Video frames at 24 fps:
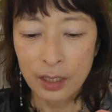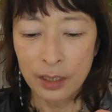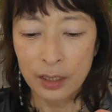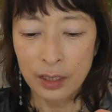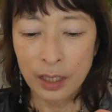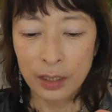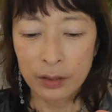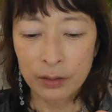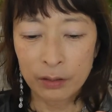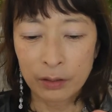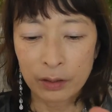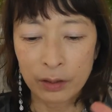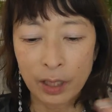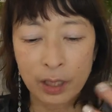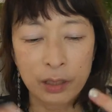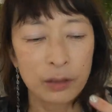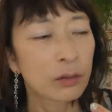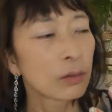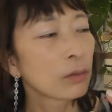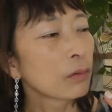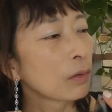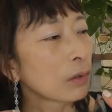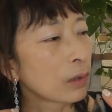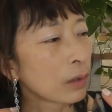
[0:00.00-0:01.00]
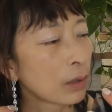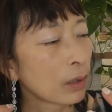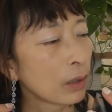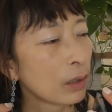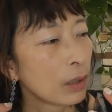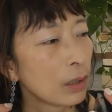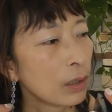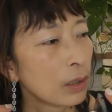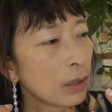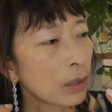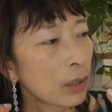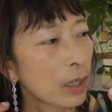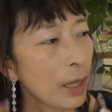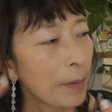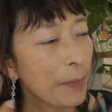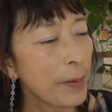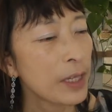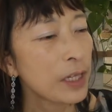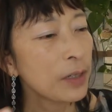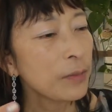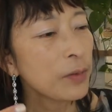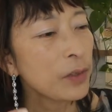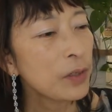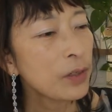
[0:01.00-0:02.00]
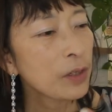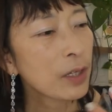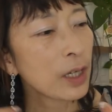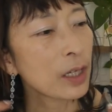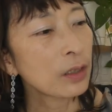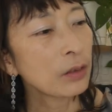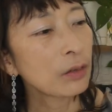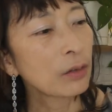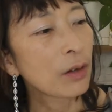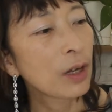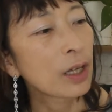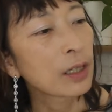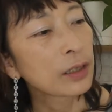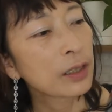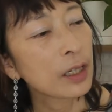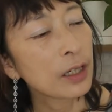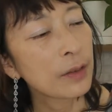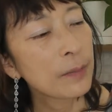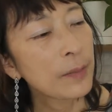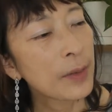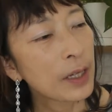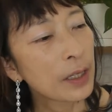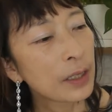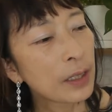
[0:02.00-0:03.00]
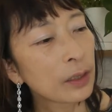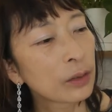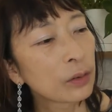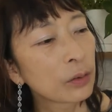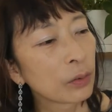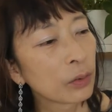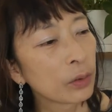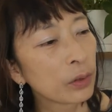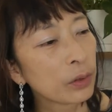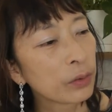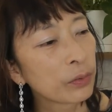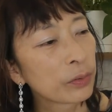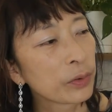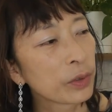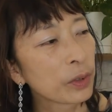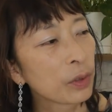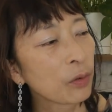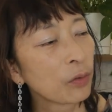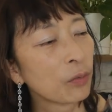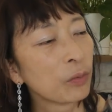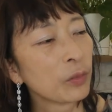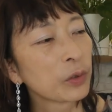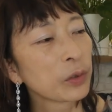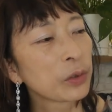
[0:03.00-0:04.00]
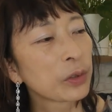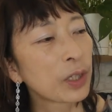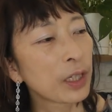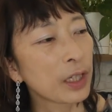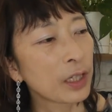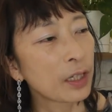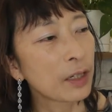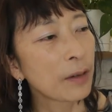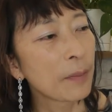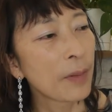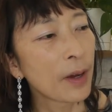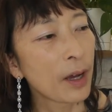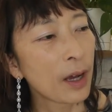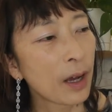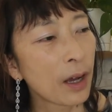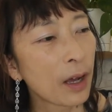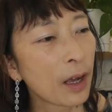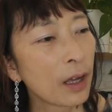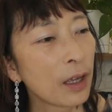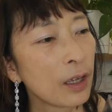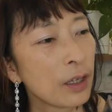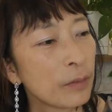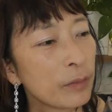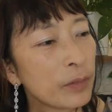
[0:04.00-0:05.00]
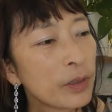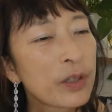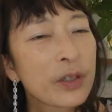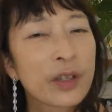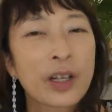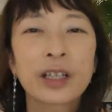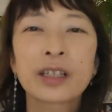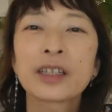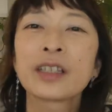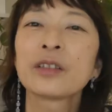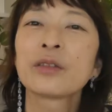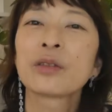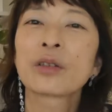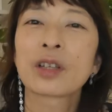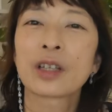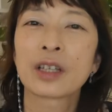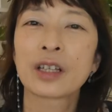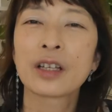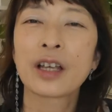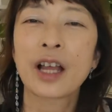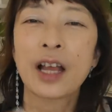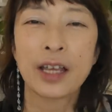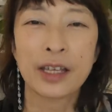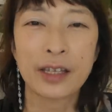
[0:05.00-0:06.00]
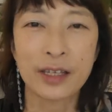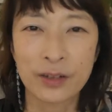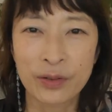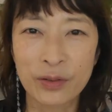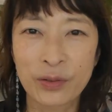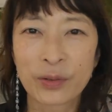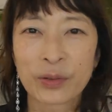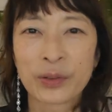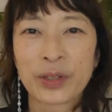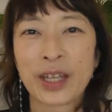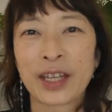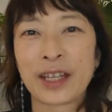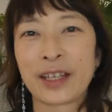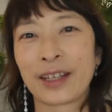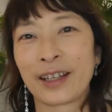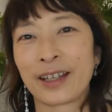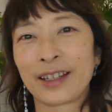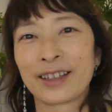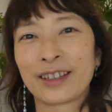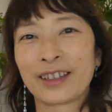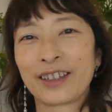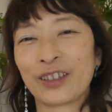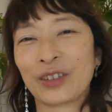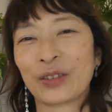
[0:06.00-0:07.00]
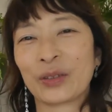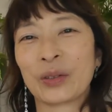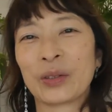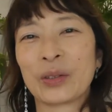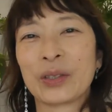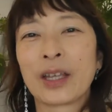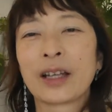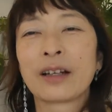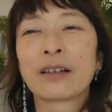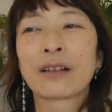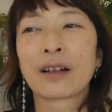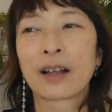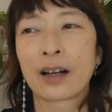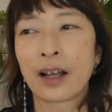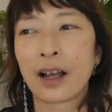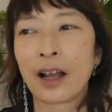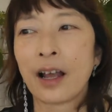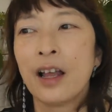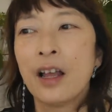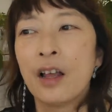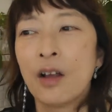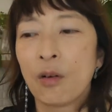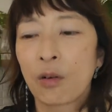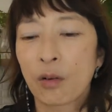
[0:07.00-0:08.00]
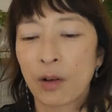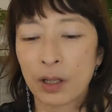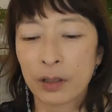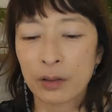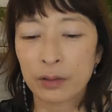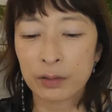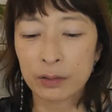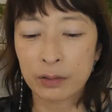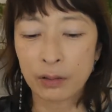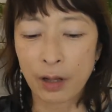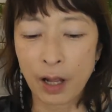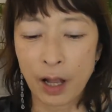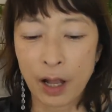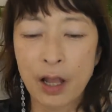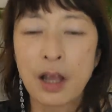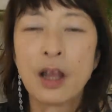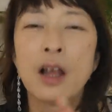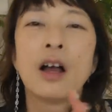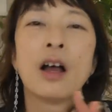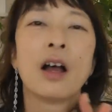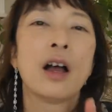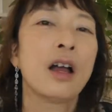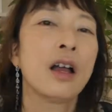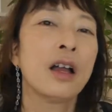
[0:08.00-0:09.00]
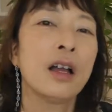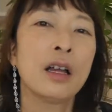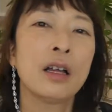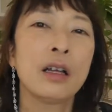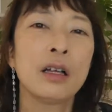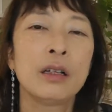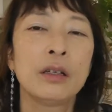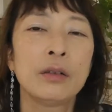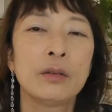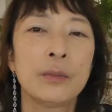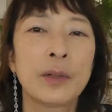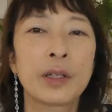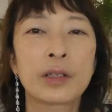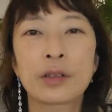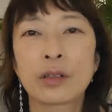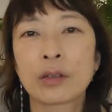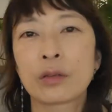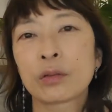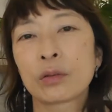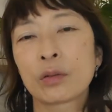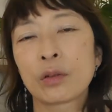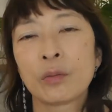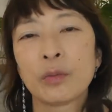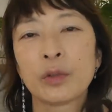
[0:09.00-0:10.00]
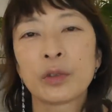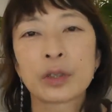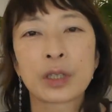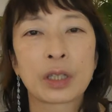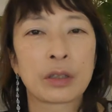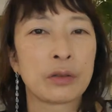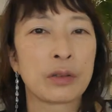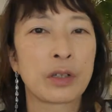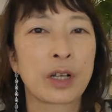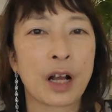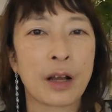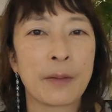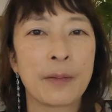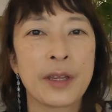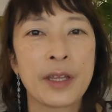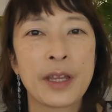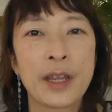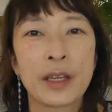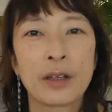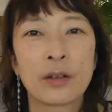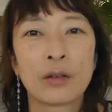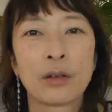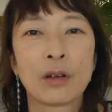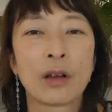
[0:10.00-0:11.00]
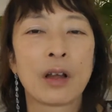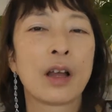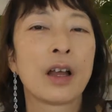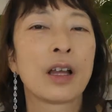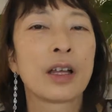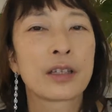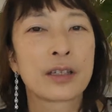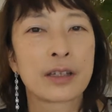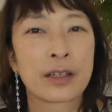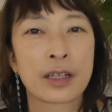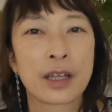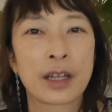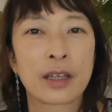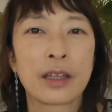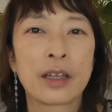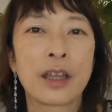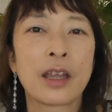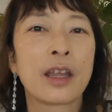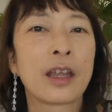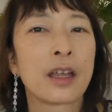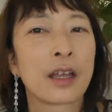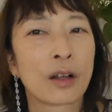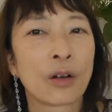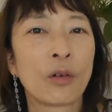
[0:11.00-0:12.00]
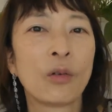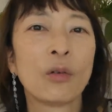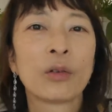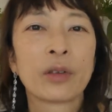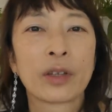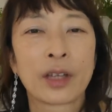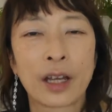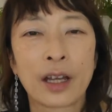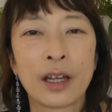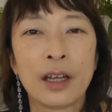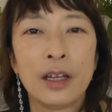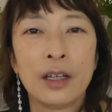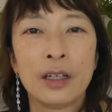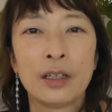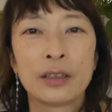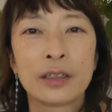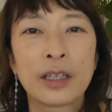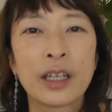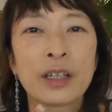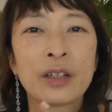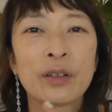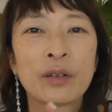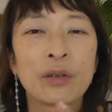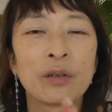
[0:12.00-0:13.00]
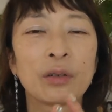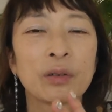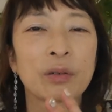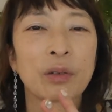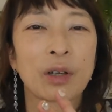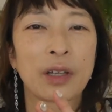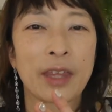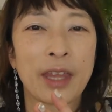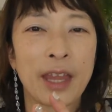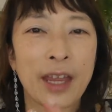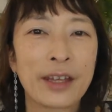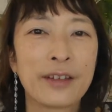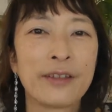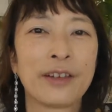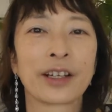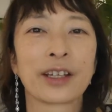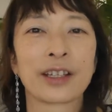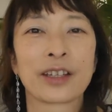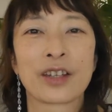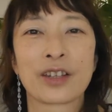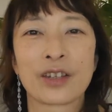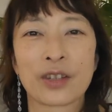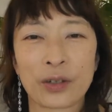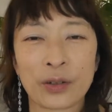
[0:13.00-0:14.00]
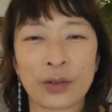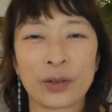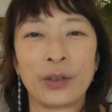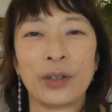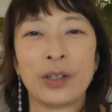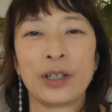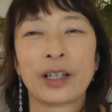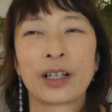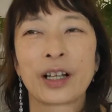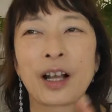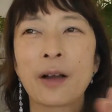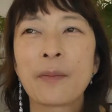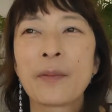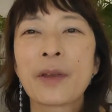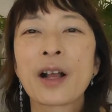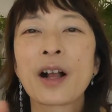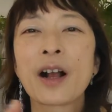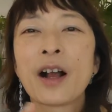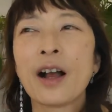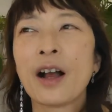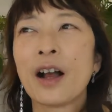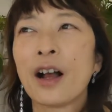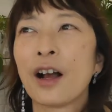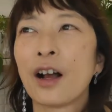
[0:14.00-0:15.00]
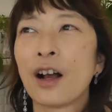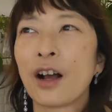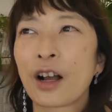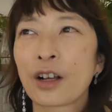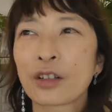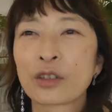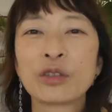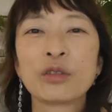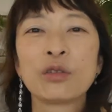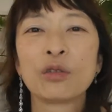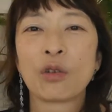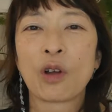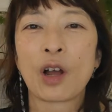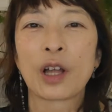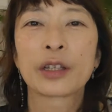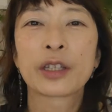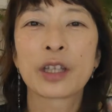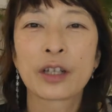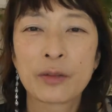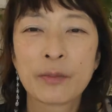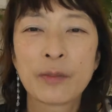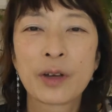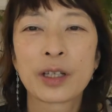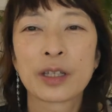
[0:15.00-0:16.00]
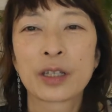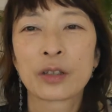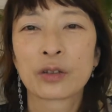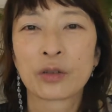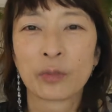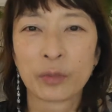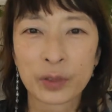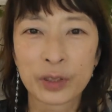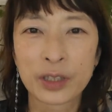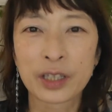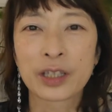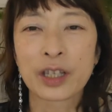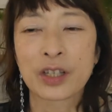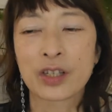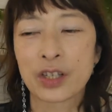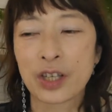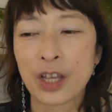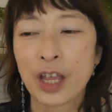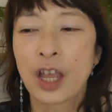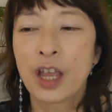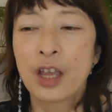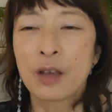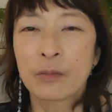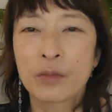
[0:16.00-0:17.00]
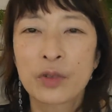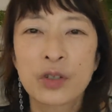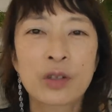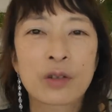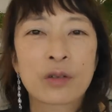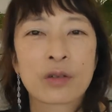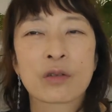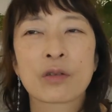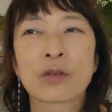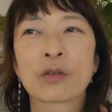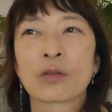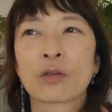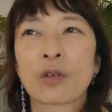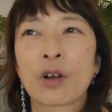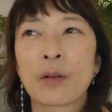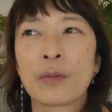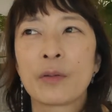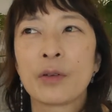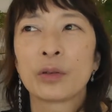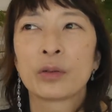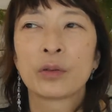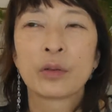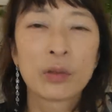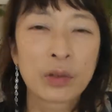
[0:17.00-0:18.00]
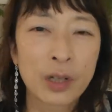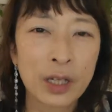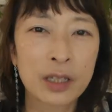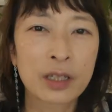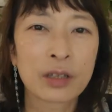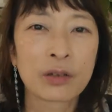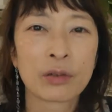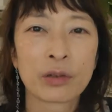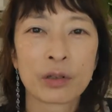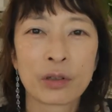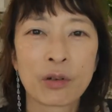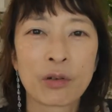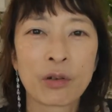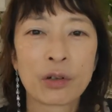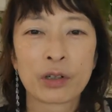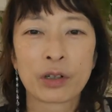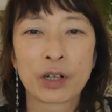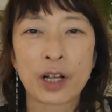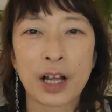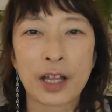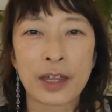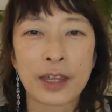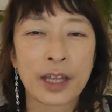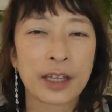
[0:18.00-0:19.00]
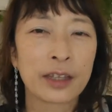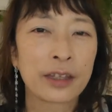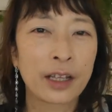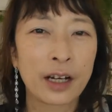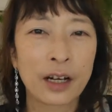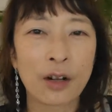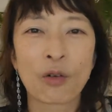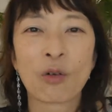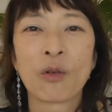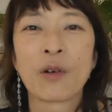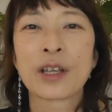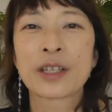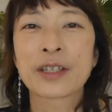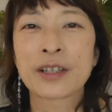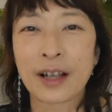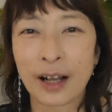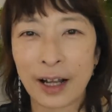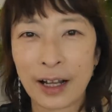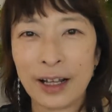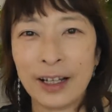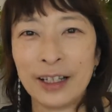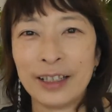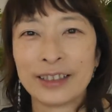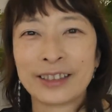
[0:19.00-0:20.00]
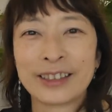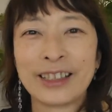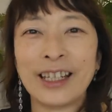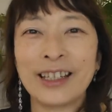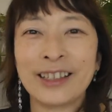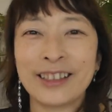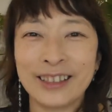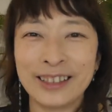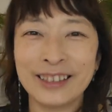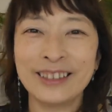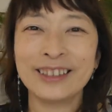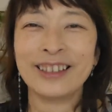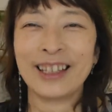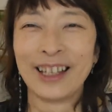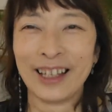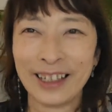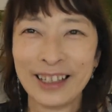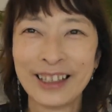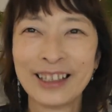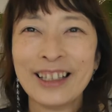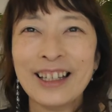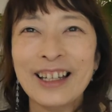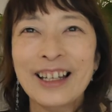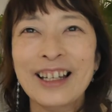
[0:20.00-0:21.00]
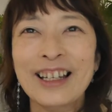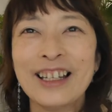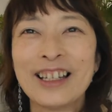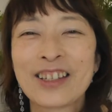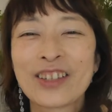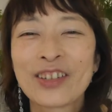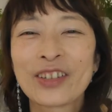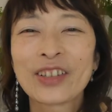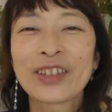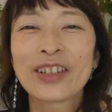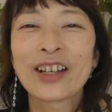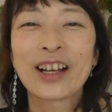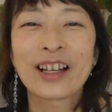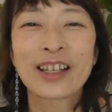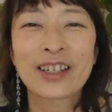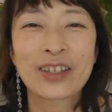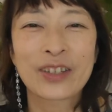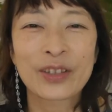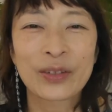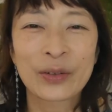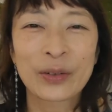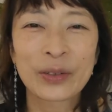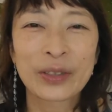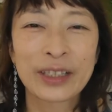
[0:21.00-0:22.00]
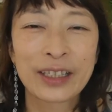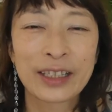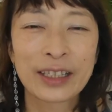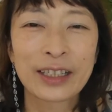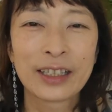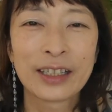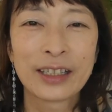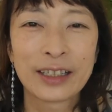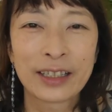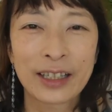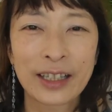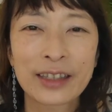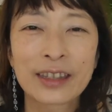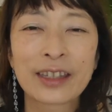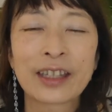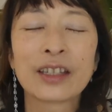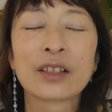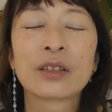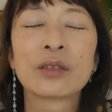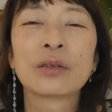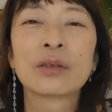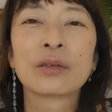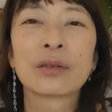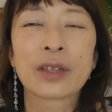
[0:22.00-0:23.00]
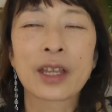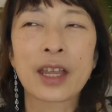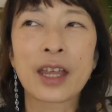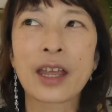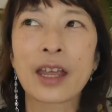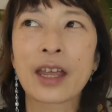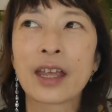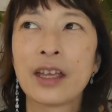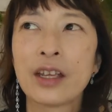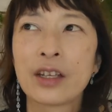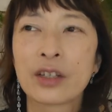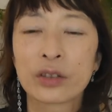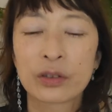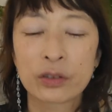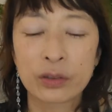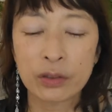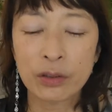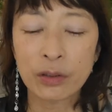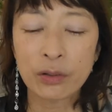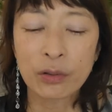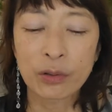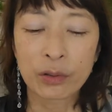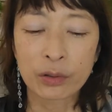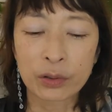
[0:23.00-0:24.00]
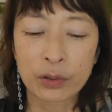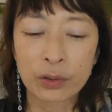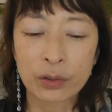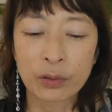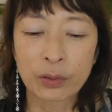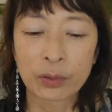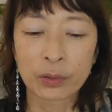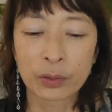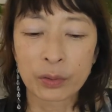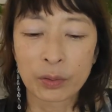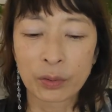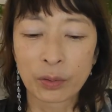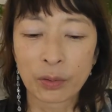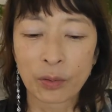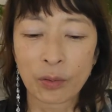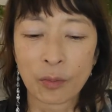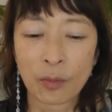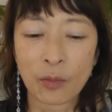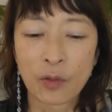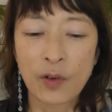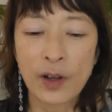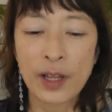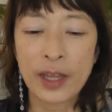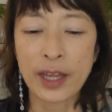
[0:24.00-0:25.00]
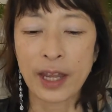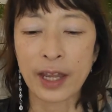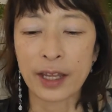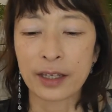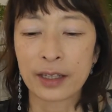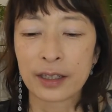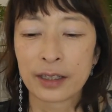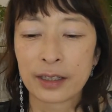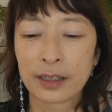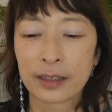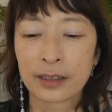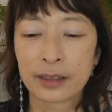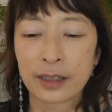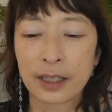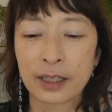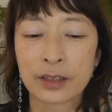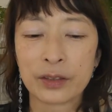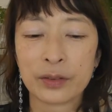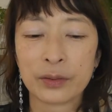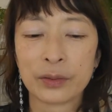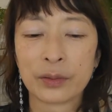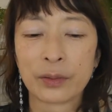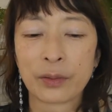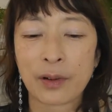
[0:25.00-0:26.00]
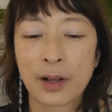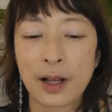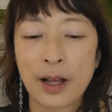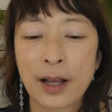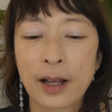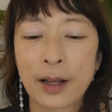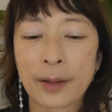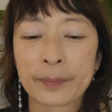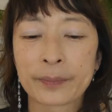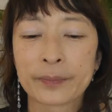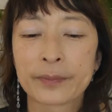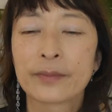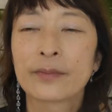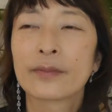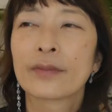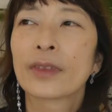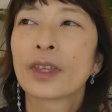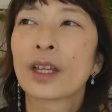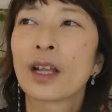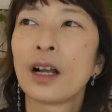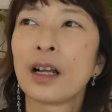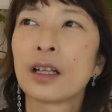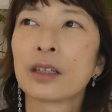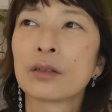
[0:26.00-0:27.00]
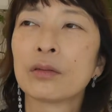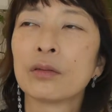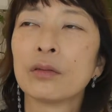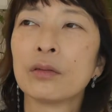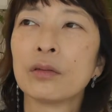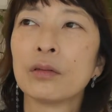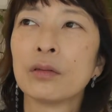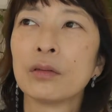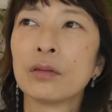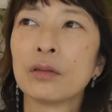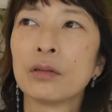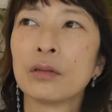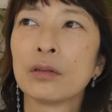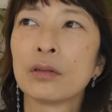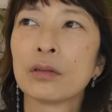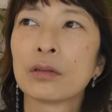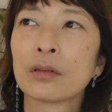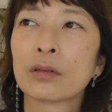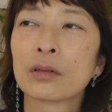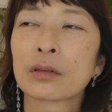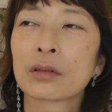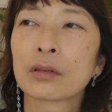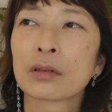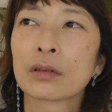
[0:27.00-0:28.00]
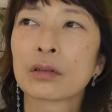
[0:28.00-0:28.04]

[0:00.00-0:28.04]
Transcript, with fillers: なんなんていうのかな壁にぶつかるのが当たり前だというふうに思っていればぶつかった時に「はい想定内」っていうことになるから他の人が「ああうまくいくと思ったのに壁だよああ残念へこんだ」っていうことがないわけですよ。壁が来るのは当たり前だと思ってたしむしろその壁をどうやって乗り越えるか何なら壊すかっていうねそういう発想になっていくので苦労苦労と思わないっていうのがあの